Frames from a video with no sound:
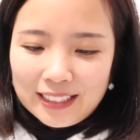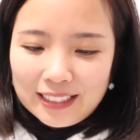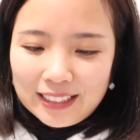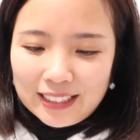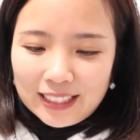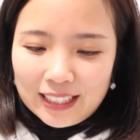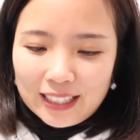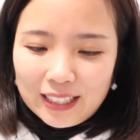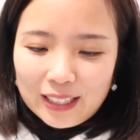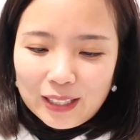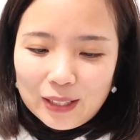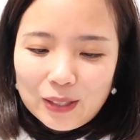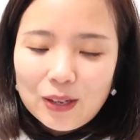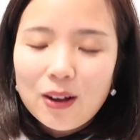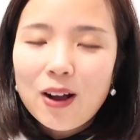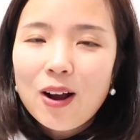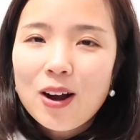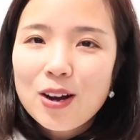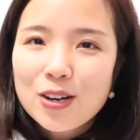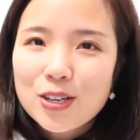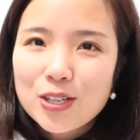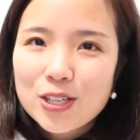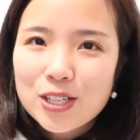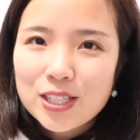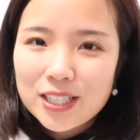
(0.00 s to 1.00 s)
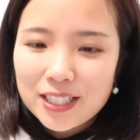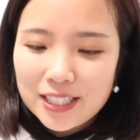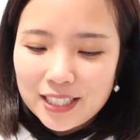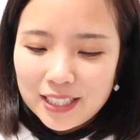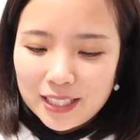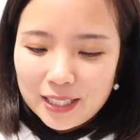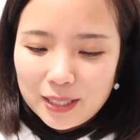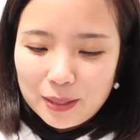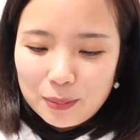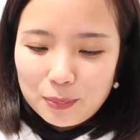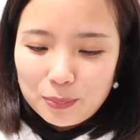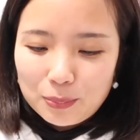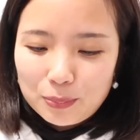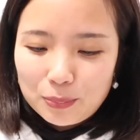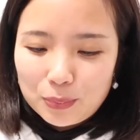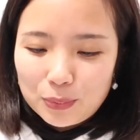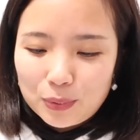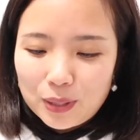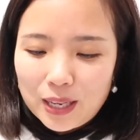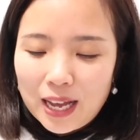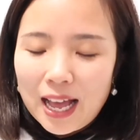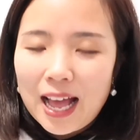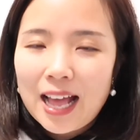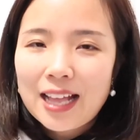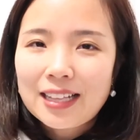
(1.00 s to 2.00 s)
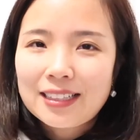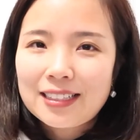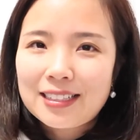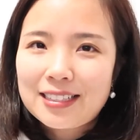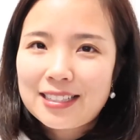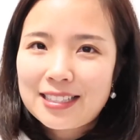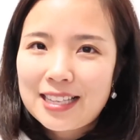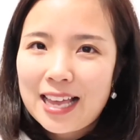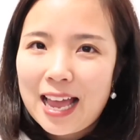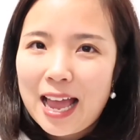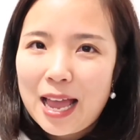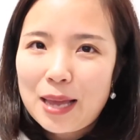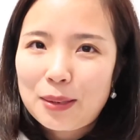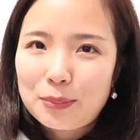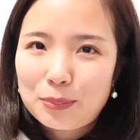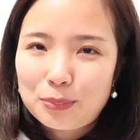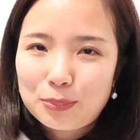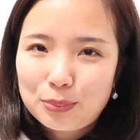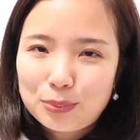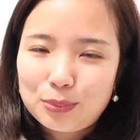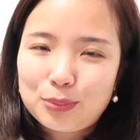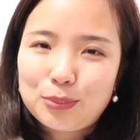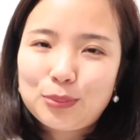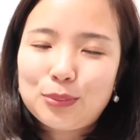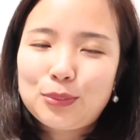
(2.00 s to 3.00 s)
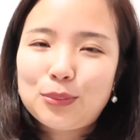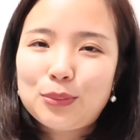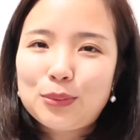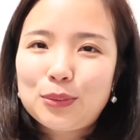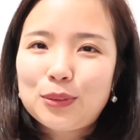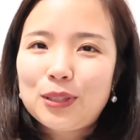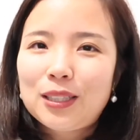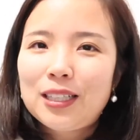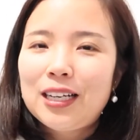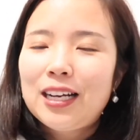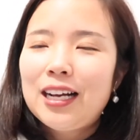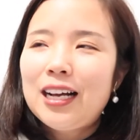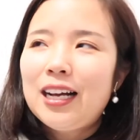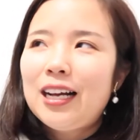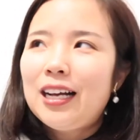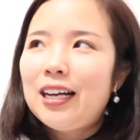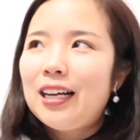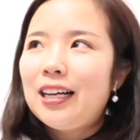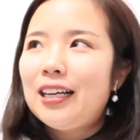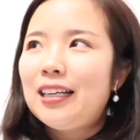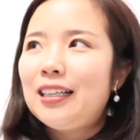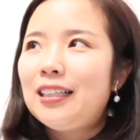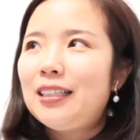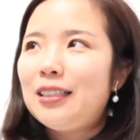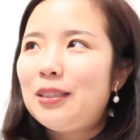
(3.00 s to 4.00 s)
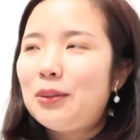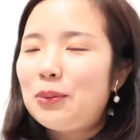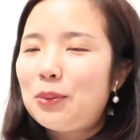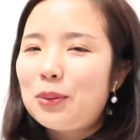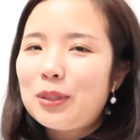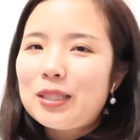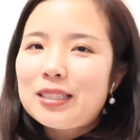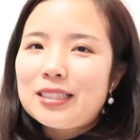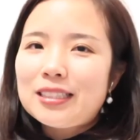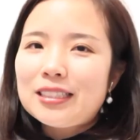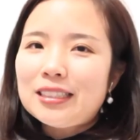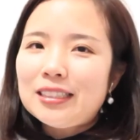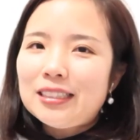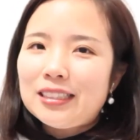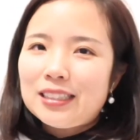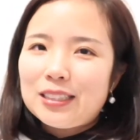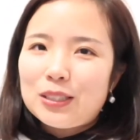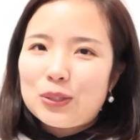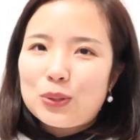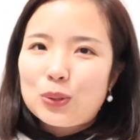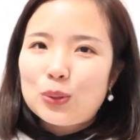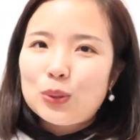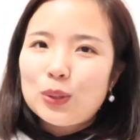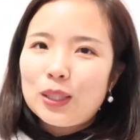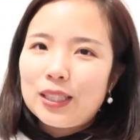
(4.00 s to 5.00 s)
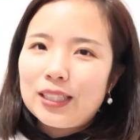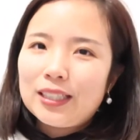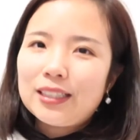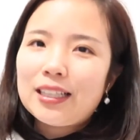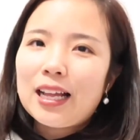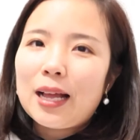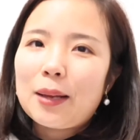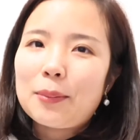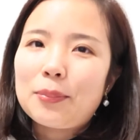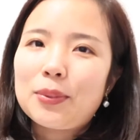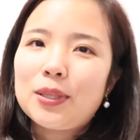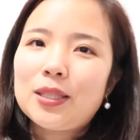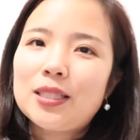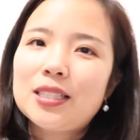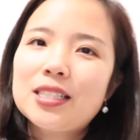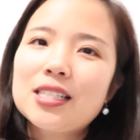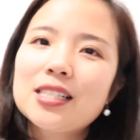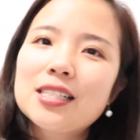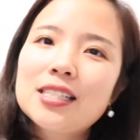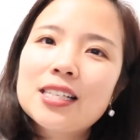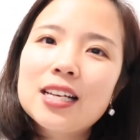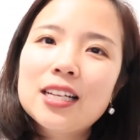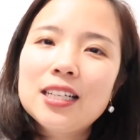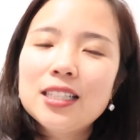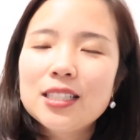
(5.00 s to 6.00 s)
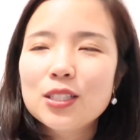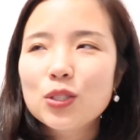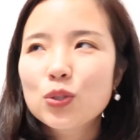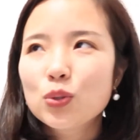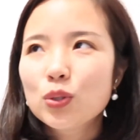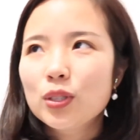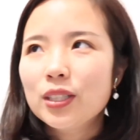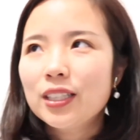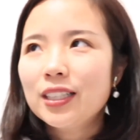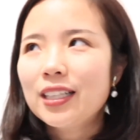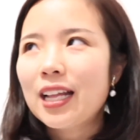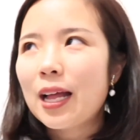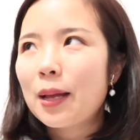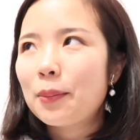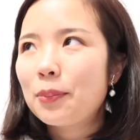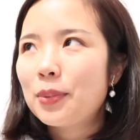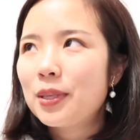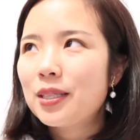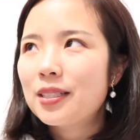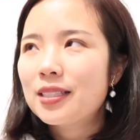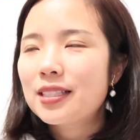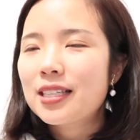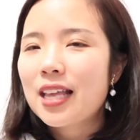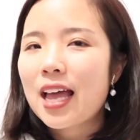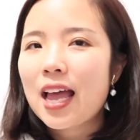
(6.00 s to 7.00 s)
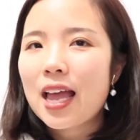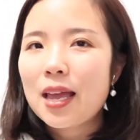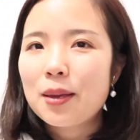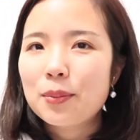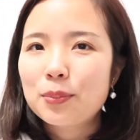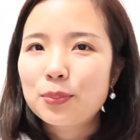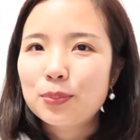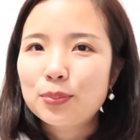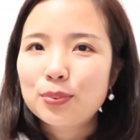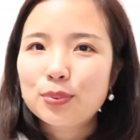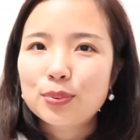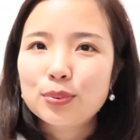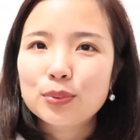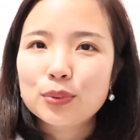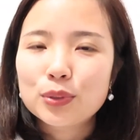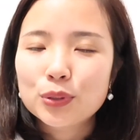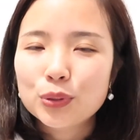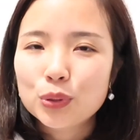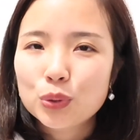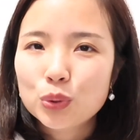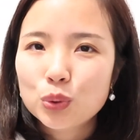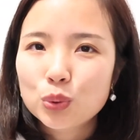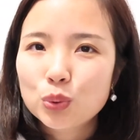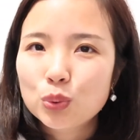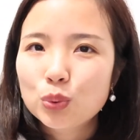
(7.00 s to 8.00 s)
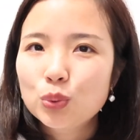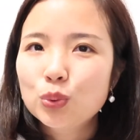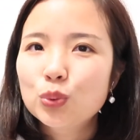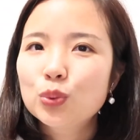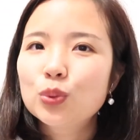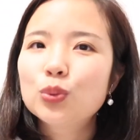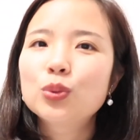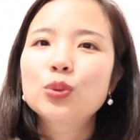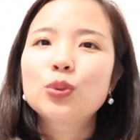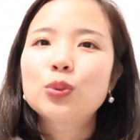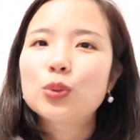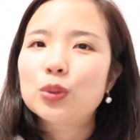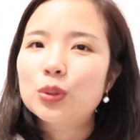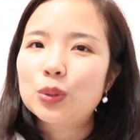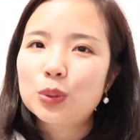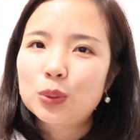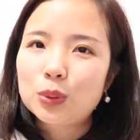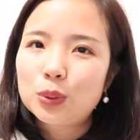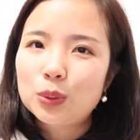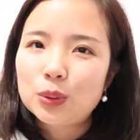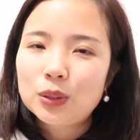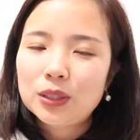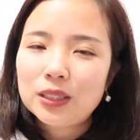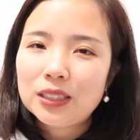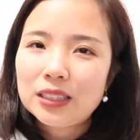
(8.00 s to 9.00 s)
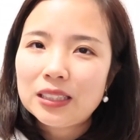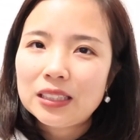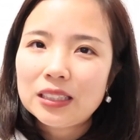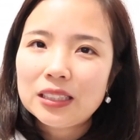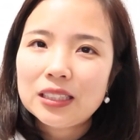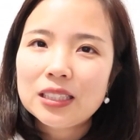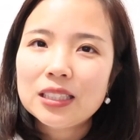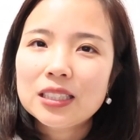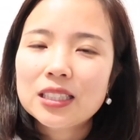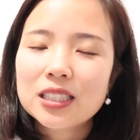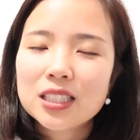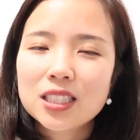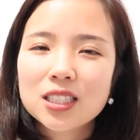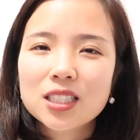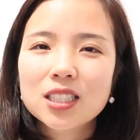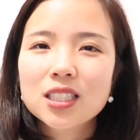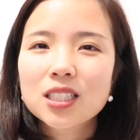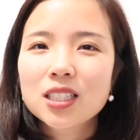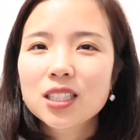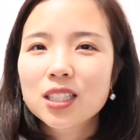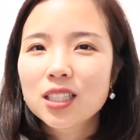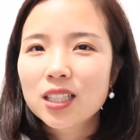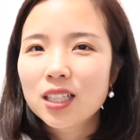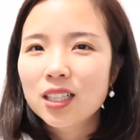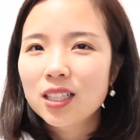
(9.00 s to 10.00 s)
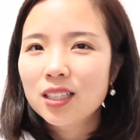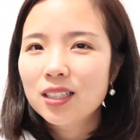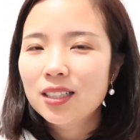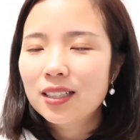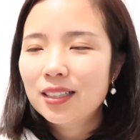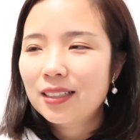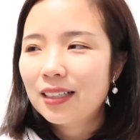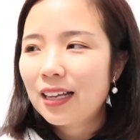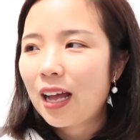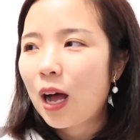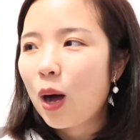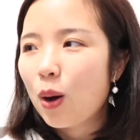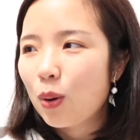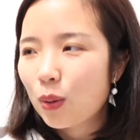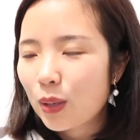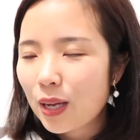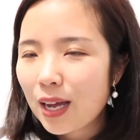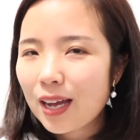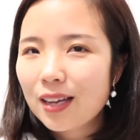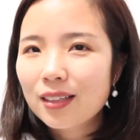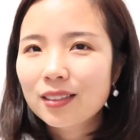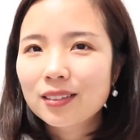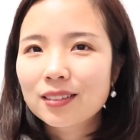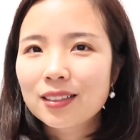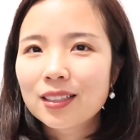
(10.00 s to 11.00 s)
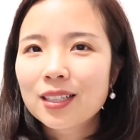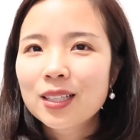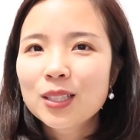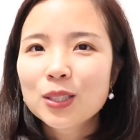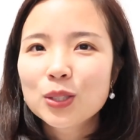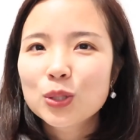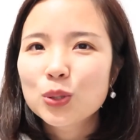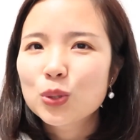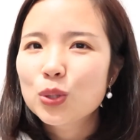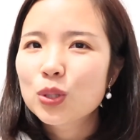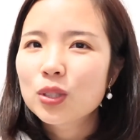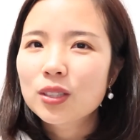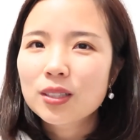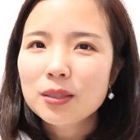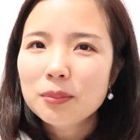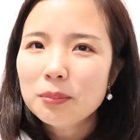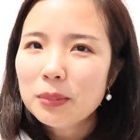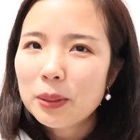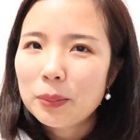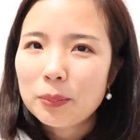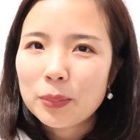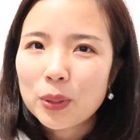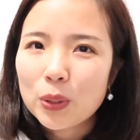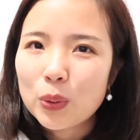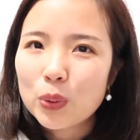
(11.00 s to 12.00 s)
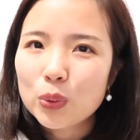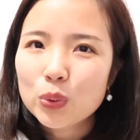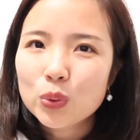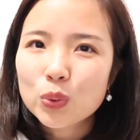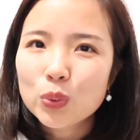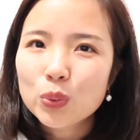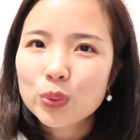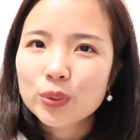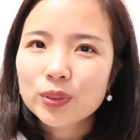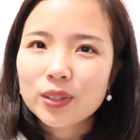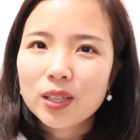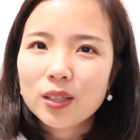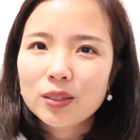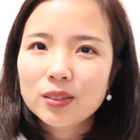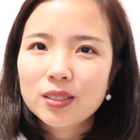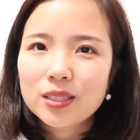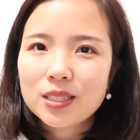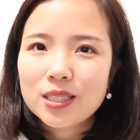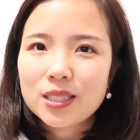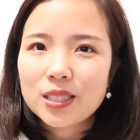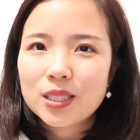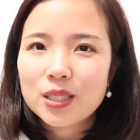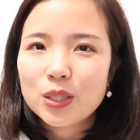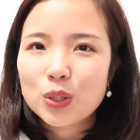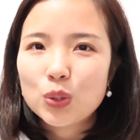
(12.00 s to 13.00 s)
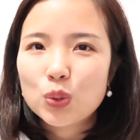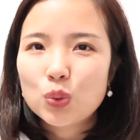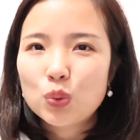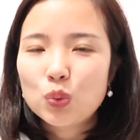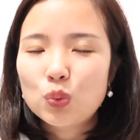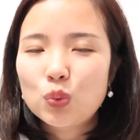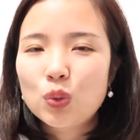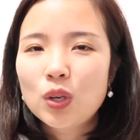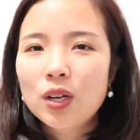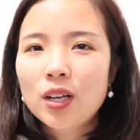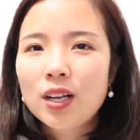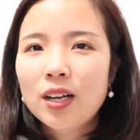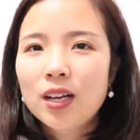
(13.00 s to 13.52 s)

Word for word: 然后二十一不看的菜谱，呃，我已经理出了一大批，之前理出了一大批菜谱的书，我就那那只是呃好看的，就是根本没有用到的这些书，